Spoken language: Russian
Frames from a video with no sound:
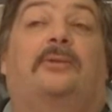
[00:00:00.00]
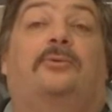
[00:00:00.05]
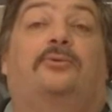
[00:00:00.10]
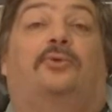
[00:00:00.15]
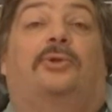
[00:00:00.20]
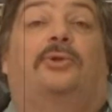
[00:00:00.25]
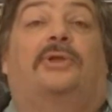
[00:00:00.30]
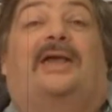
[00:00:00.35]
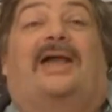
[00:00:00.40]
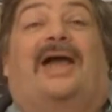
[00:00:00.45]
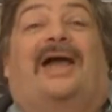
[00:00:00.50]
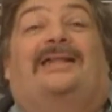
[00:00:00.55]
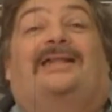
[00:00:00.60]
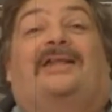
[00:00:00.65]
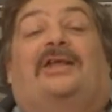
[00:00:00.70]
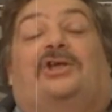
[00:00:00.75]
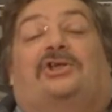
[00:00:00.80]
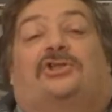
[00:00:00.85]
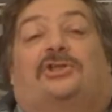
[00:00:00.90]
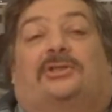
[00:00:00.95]
Ну и,
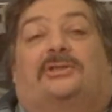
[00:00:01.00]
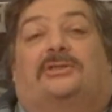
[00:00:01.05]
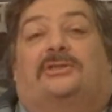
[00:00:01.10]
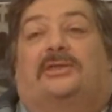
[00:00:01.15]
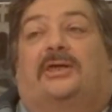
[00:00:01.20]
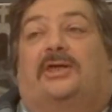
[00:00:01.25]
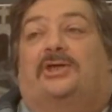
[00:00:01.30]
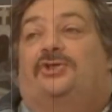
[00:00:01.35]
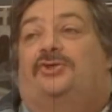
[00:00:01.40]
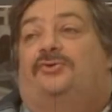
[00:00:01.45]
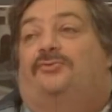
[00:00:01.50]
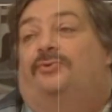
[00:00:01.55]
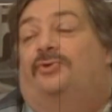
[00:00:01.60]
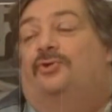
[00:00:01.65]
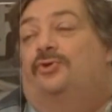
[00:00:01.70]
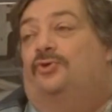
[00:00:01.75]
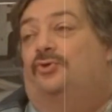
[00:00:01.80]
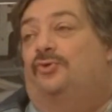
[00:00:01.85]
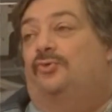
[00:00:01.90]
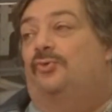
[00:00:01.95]
конечно,
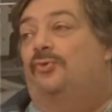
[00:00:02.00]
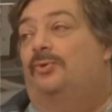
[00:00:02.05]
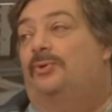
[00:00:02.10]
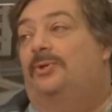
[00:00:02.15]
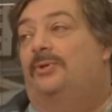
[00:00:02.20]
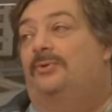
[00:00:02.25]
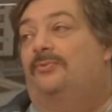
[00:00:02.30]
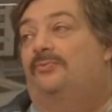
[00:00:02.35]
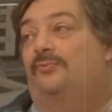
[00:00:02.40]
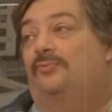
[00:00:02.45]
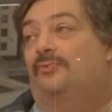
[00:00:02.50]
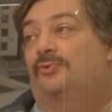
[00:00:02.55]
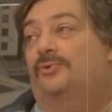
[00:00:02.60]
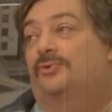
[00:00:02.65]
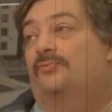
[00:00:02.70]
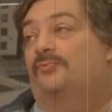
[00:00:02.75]
сращивание школы и вуза.